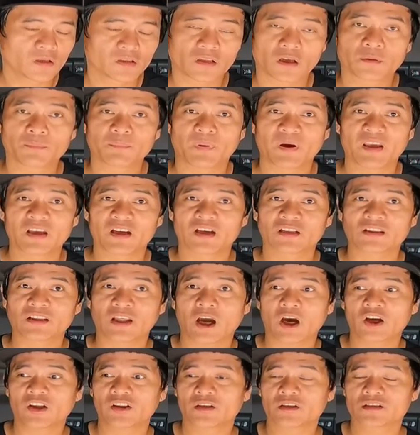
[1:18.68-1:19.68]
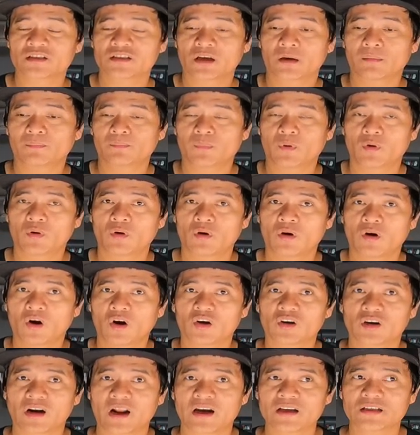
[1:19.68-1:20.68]
nagpahinga tayo ng 10
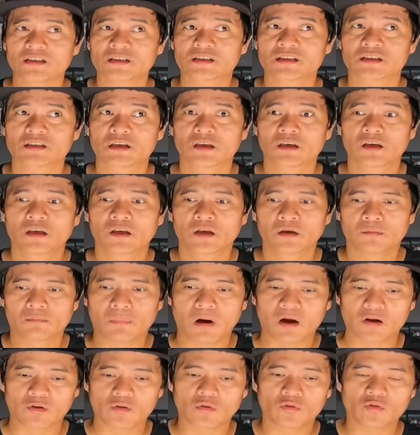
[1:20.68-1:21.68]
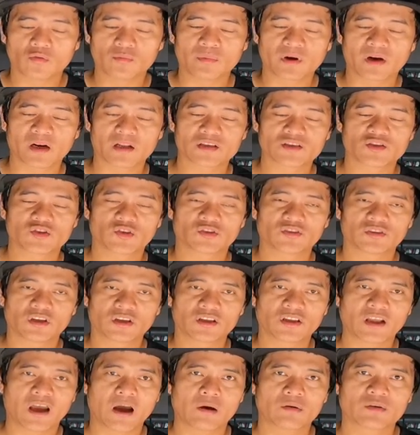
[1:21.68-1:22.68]
oras bago ko ma-reach yung
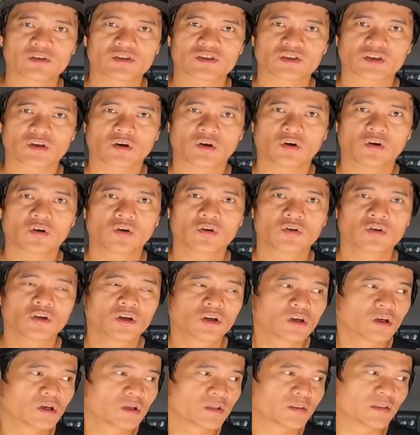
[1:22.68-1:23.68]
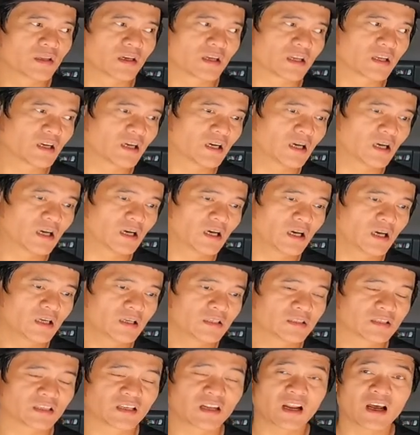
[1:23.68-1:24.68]
10 hours ko nag uh,
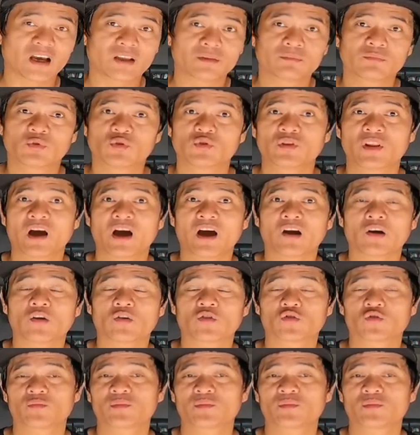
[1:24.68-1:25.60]
naglakad muna ako